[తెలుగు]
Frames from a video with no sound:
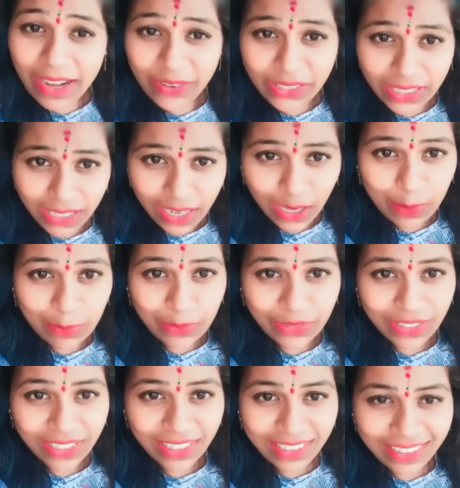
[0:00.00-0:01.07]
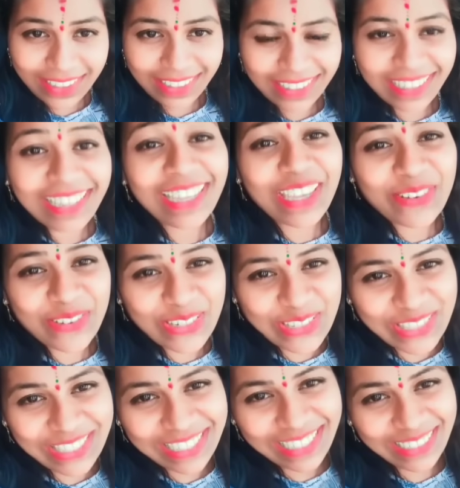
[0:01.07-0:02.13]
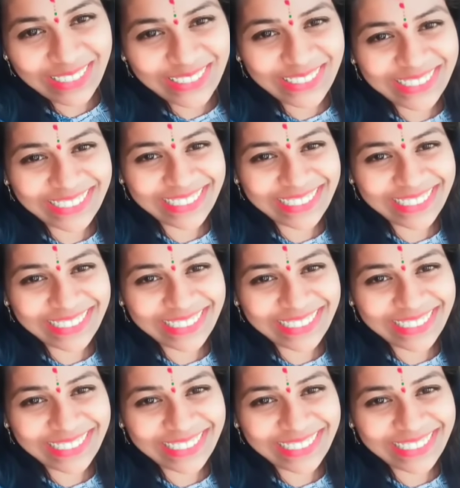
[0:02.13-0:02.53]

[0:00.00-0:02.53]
నాకేం కాలేదమ్మా అని అను అంటూ ఉంటే